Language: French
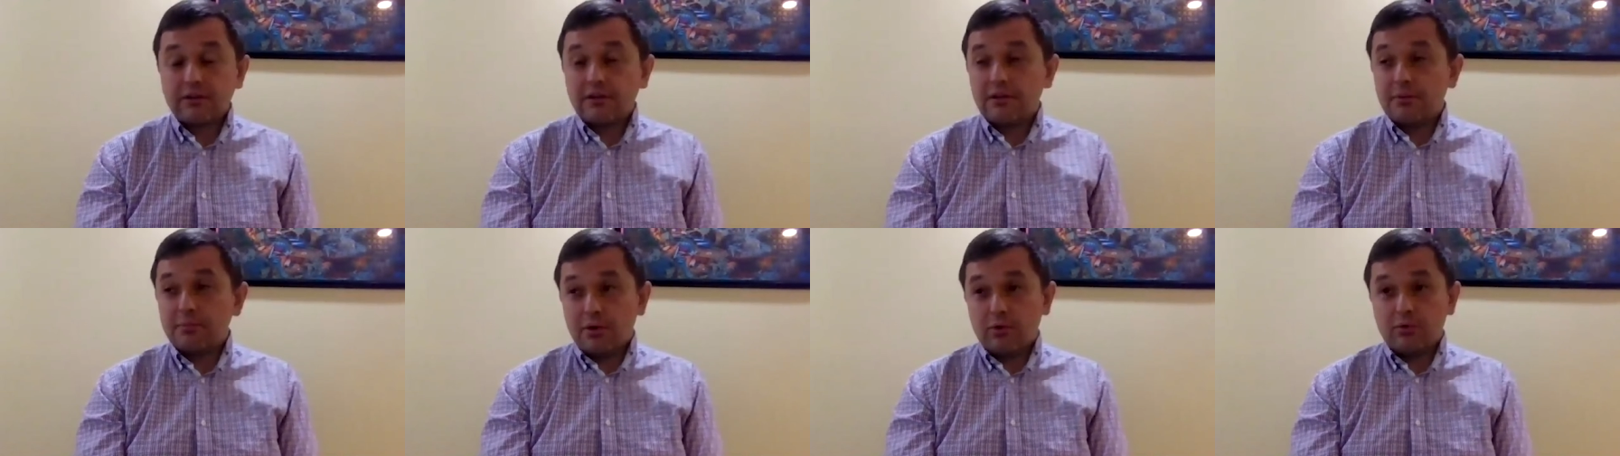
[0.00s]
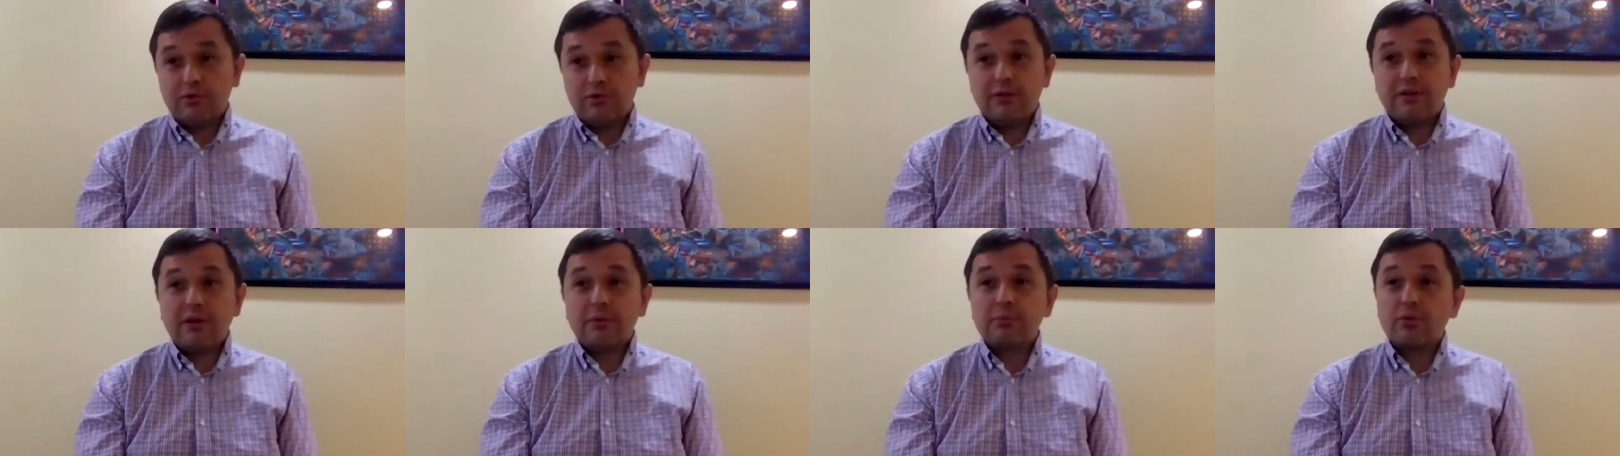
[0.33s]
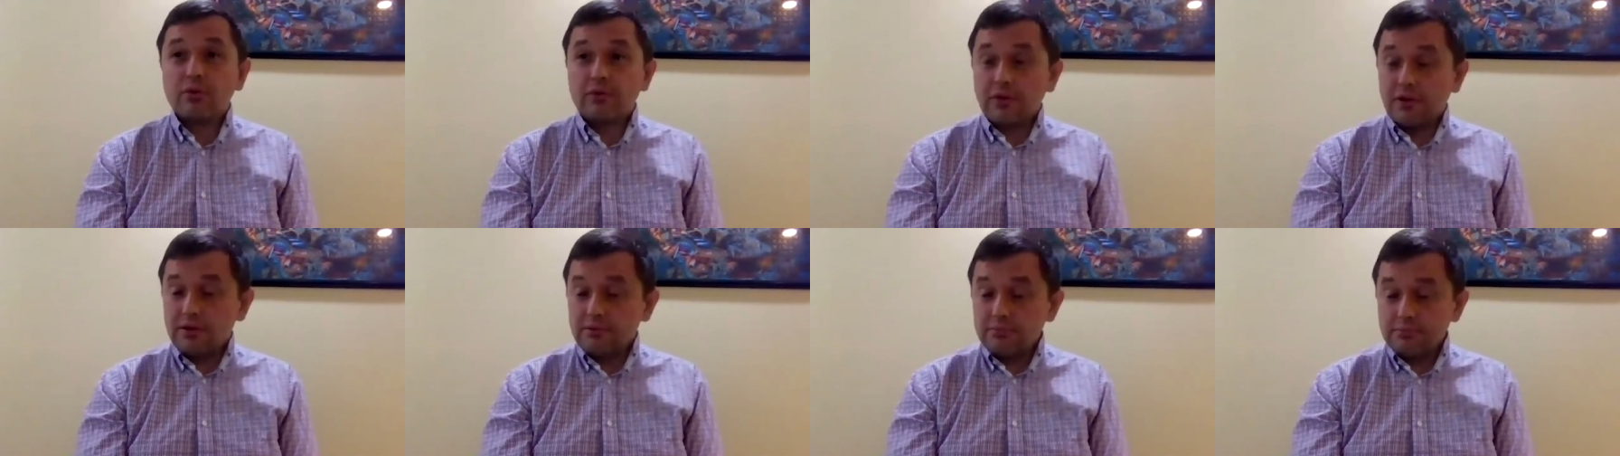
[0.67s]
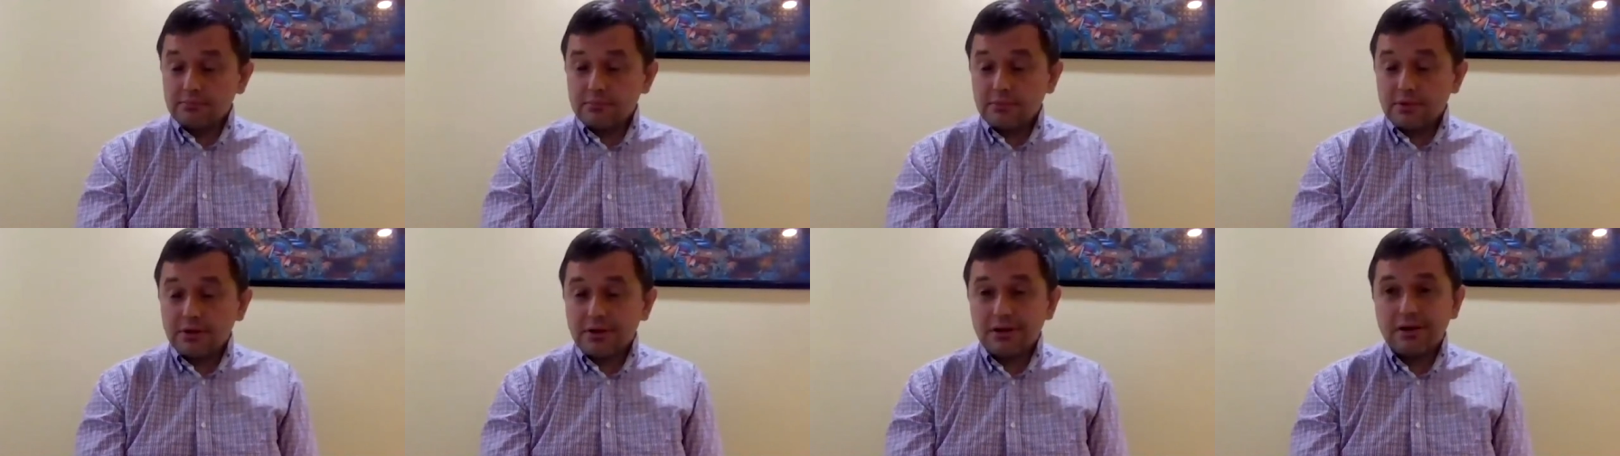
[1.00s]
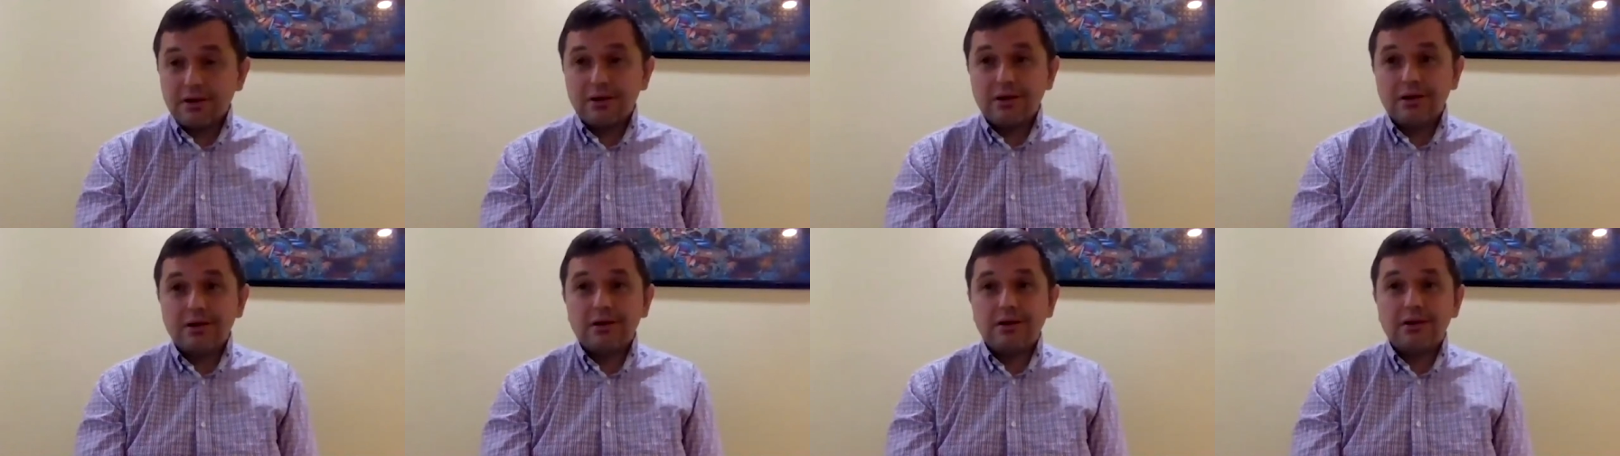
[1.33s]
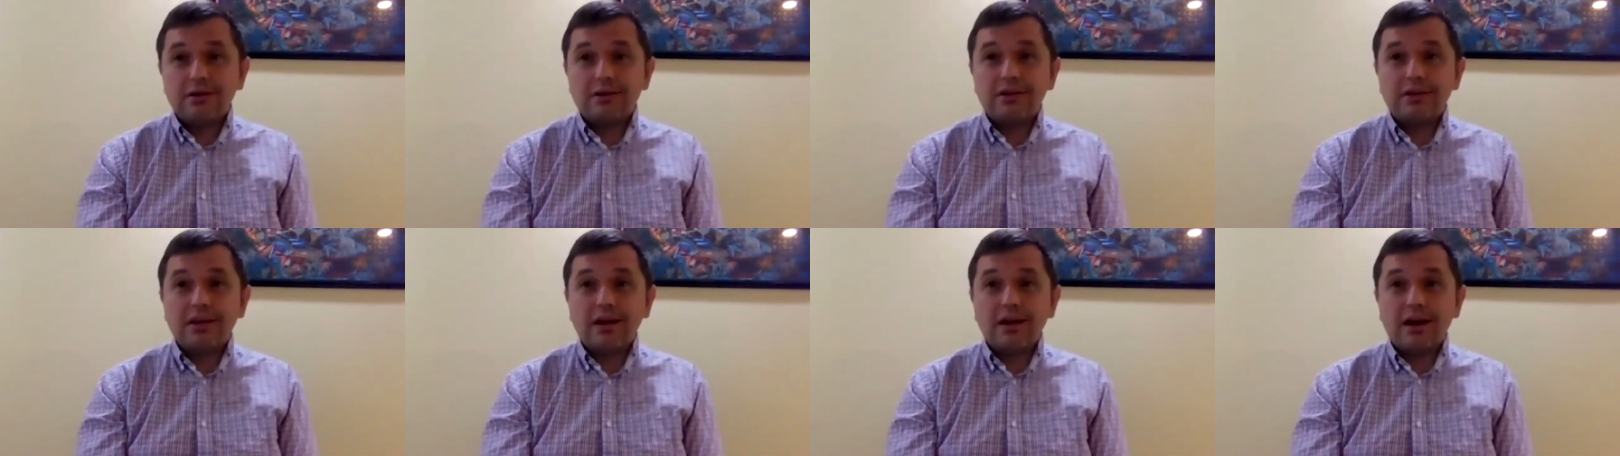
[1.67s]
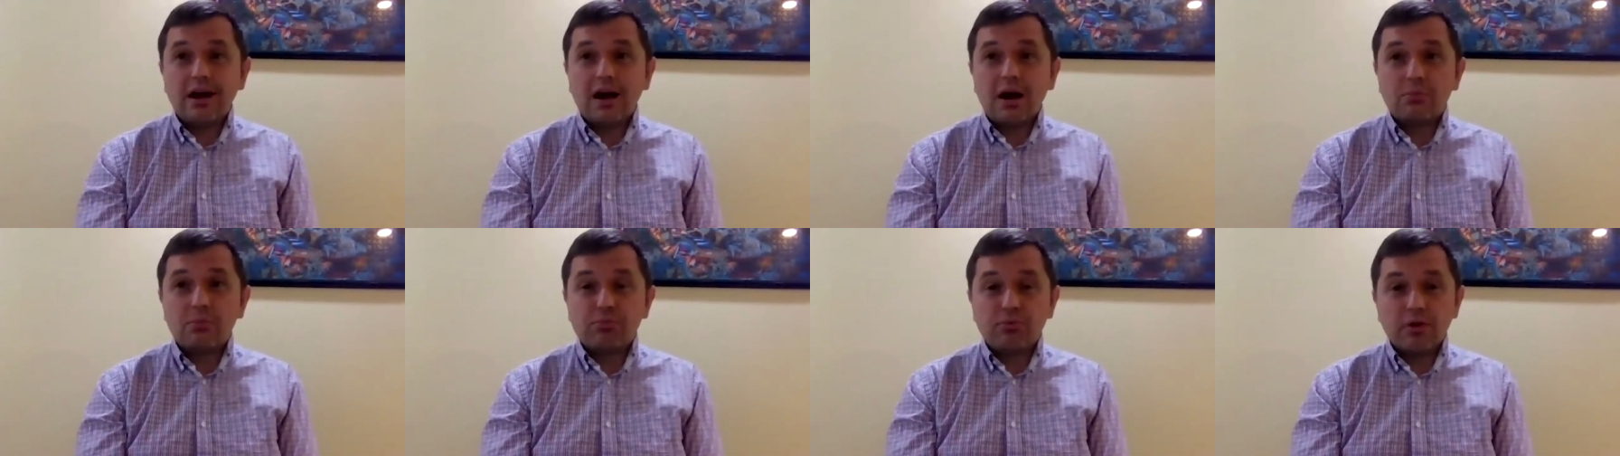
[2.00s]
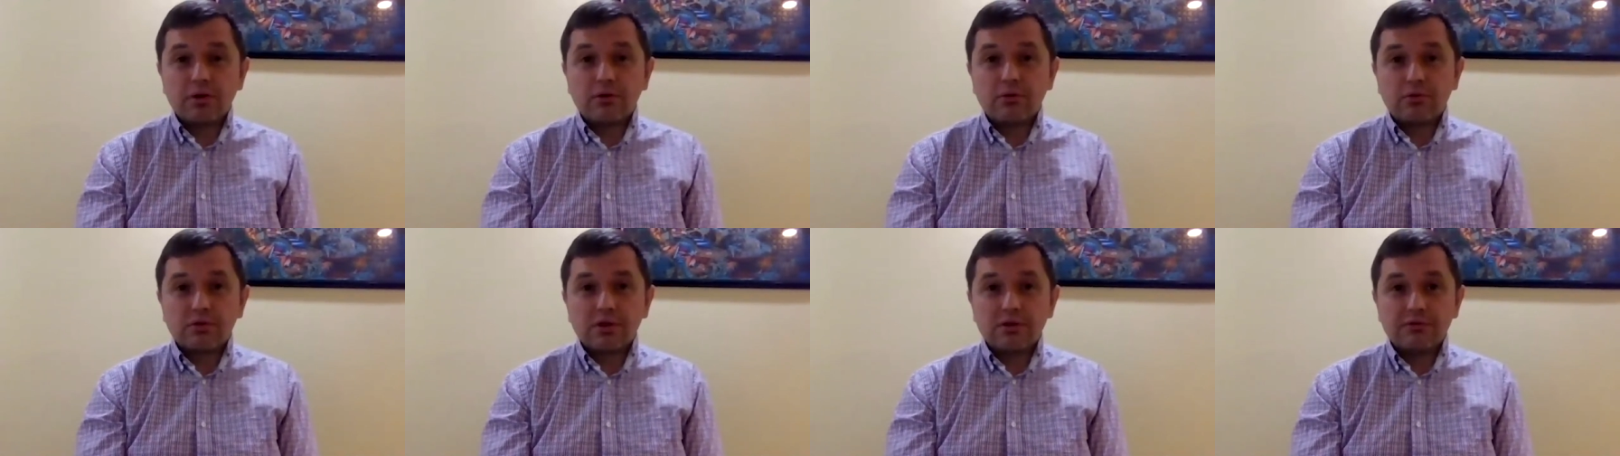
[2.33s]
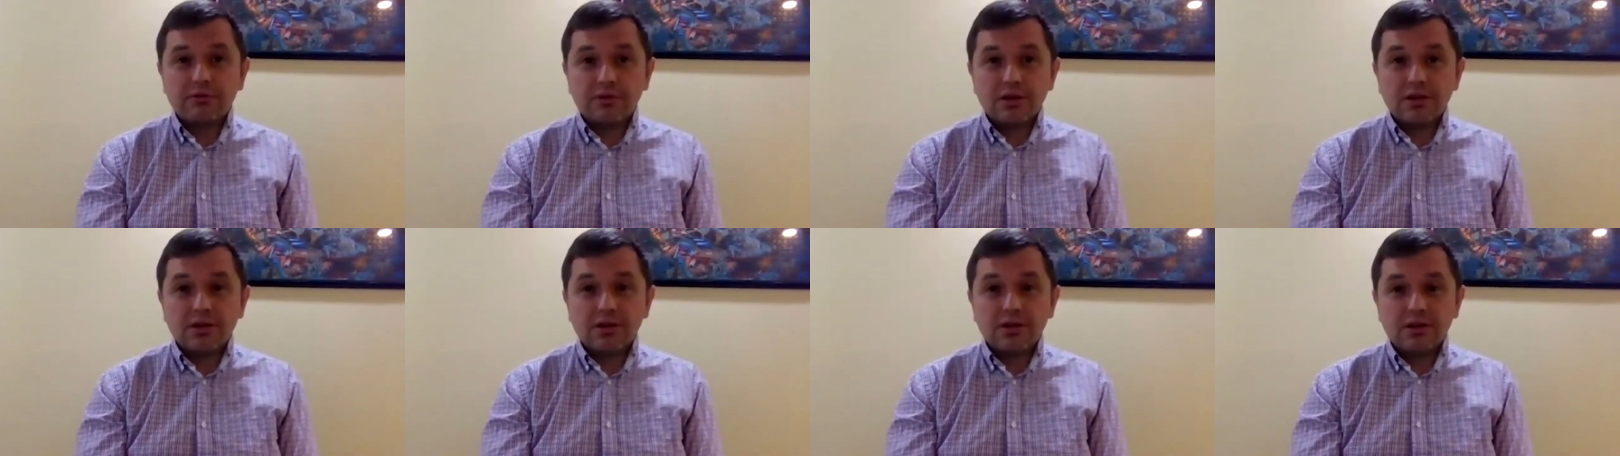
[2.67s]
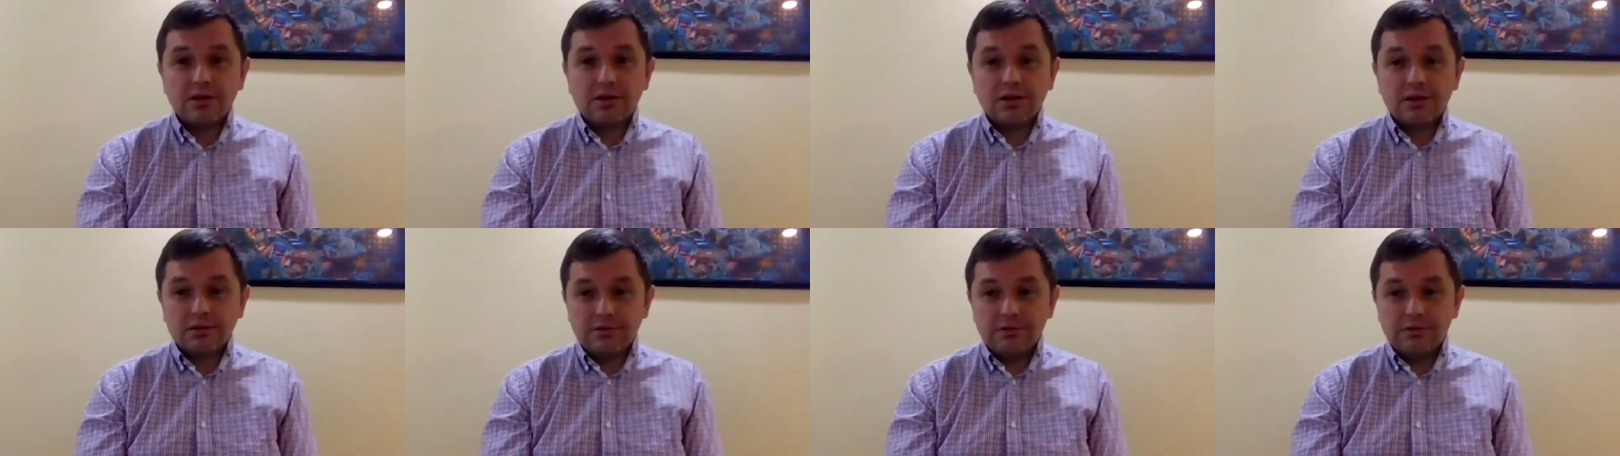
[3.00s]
c'est pas aussi simple que ça. Euh, il y a un point qu'on avait